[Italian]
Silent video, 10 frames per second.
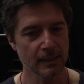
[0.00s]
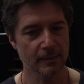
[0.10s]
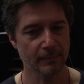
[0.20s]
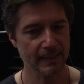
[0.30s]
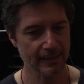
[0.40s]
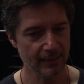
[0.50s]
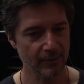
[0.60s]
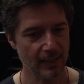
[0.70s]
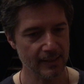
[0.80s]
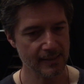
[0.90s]
ma deve
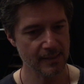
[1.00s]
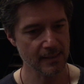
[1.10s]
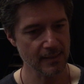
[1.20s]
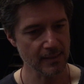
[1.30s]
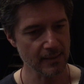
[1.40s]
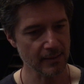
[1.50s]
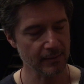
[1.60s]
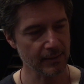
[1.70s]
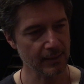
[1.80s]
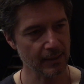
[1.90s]
anzi
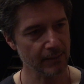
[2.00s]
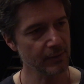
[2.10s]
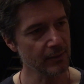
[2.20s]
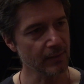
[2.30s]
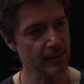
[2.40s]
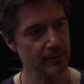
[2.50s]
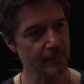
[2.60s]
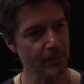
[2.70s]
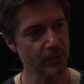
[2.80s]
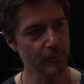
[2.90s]
tenerla viva
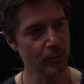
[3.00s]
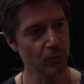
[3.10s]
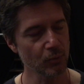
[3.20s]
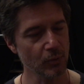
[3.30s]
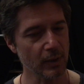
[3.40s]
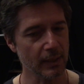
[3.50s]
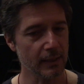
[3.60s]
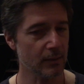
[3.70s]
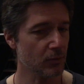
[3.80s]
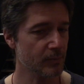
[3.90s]
sempre di più
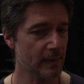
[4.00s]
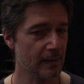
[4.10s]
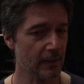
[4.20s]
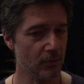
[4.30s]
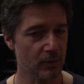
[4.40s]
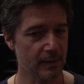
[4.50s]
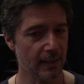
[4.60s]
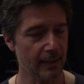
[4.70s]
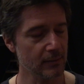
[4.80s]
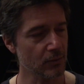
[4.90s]
e lo spettacolo, il
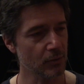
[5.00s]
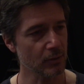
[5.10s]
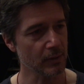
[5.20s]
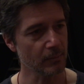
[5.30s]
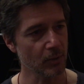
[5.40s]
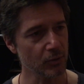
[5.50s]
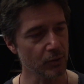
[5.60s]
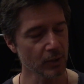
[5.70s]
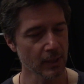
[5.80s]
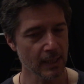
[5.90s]
teatro e il
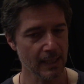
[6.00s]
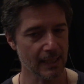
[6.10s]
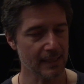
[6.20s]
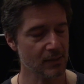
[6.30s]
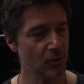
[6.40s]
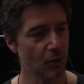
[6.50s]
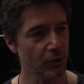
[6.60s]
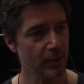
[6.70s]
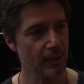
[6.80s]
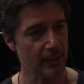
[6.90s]
modo e le
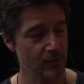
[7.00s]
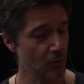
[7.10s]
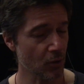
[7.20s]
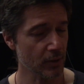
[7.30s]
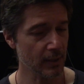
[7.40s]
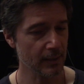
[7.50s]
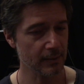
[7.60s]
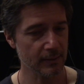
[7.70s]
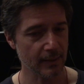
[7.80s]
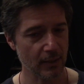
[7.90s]
storie, la
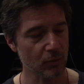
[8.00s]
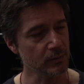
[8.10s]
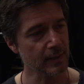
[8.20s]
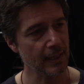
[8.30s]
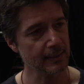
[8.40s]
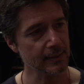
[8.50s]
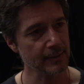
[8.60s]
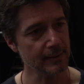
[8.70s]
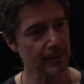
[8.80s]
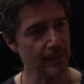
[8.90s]
storia raccontata
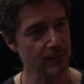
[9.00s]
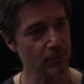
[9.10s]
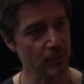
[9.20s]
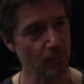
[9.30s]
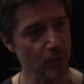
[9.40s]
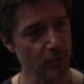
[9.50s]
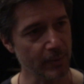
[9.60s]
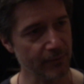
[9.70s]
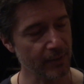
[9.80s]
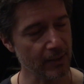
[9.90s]
in teatro è un modo
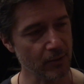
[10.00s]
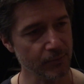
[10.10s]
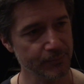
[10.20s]
per farlo.